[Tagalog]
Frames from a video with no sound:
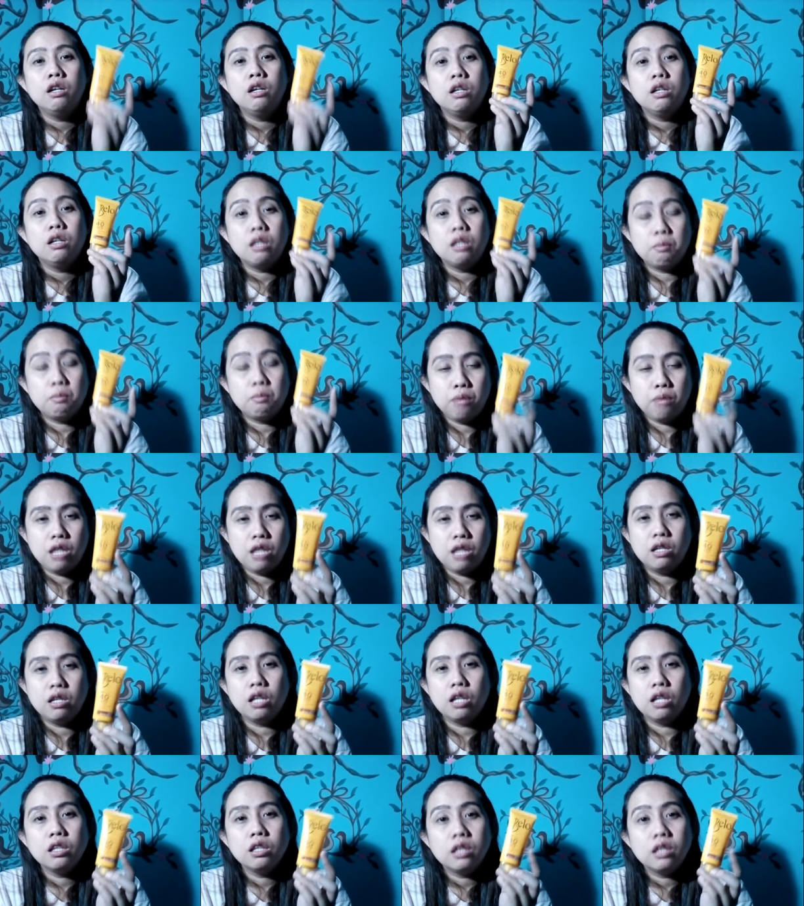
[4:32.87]
ng
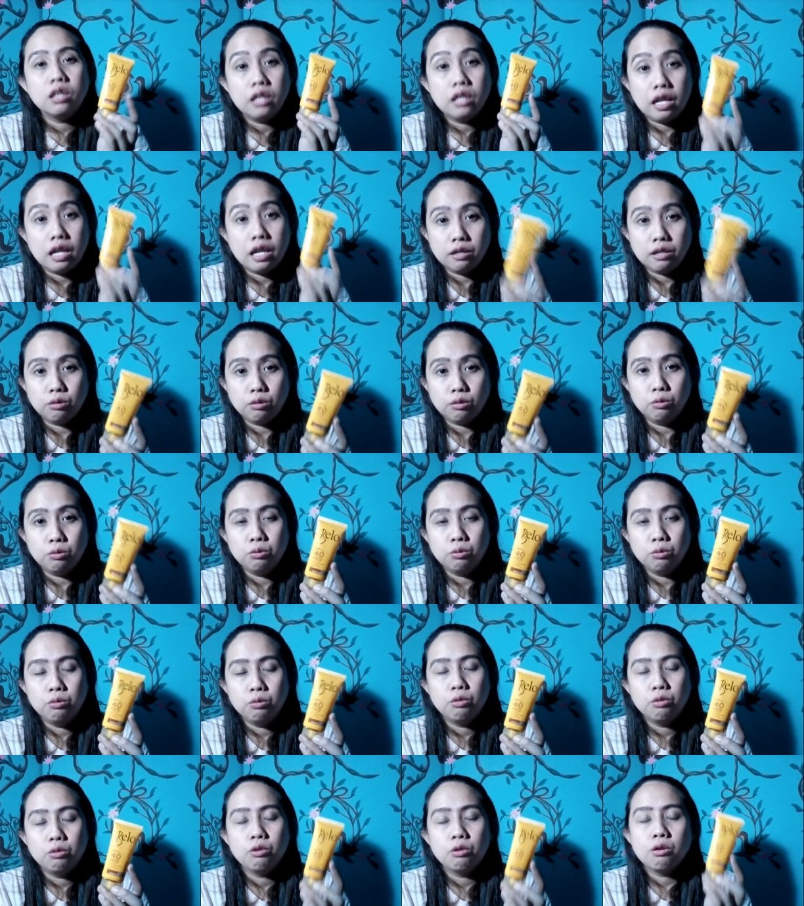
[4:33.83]
product na ito
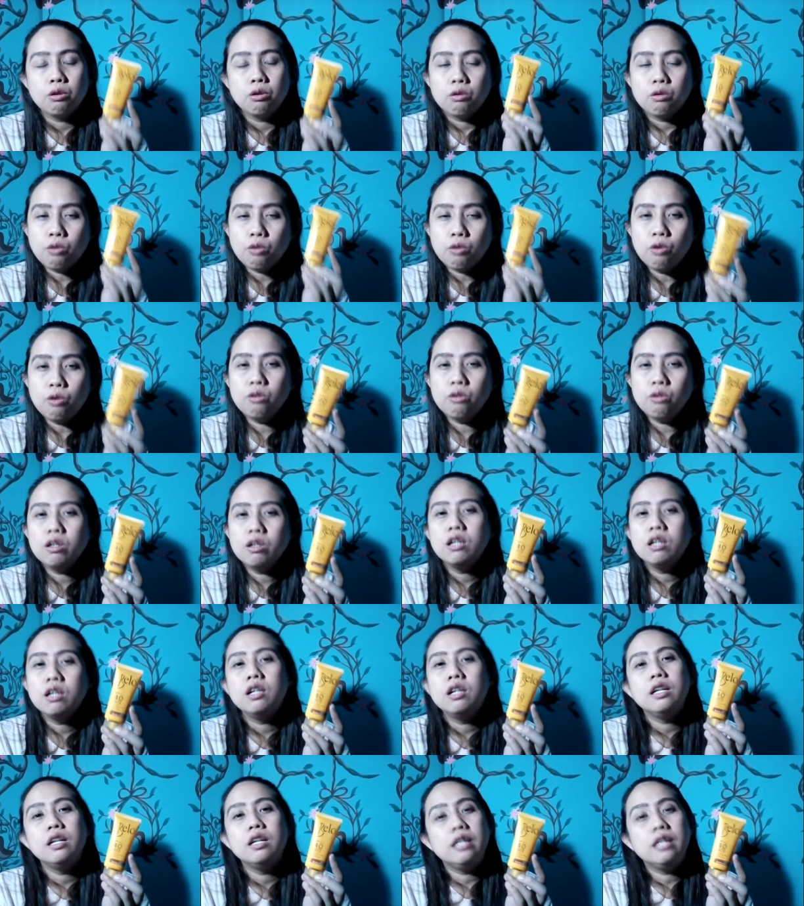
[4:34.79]
kung
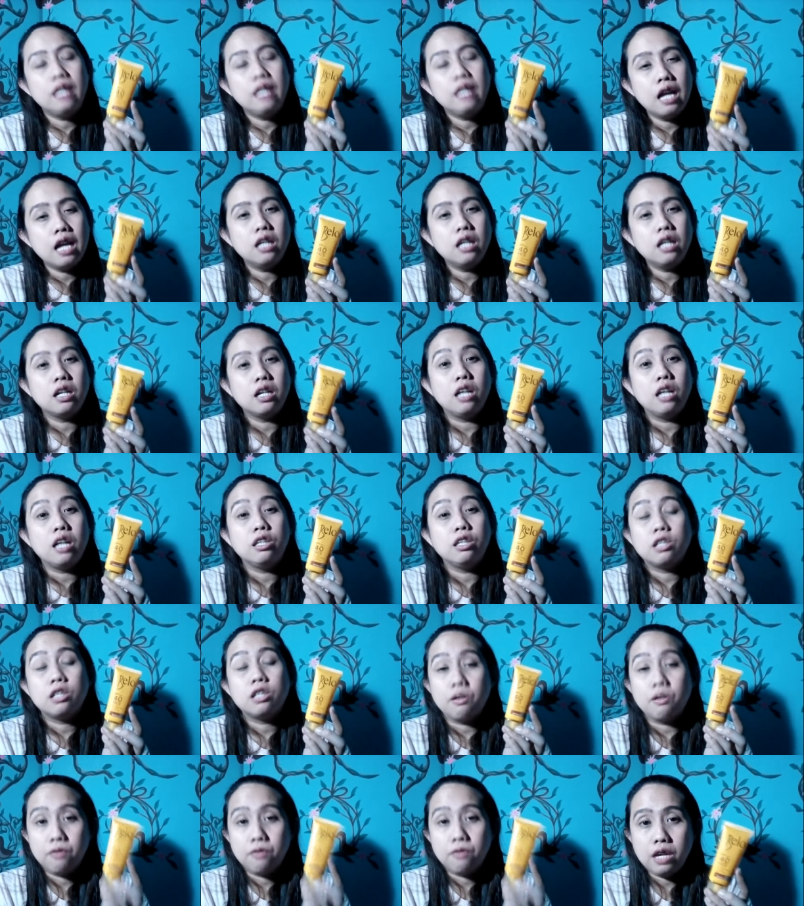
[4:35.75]
ilalagay
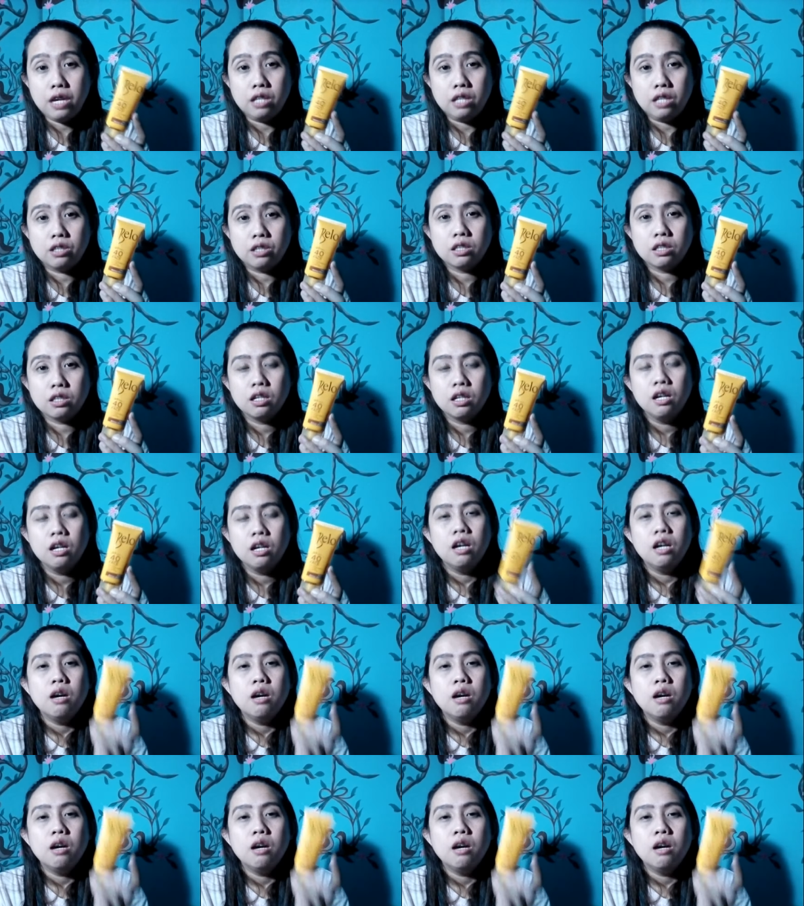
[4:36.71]
sa face.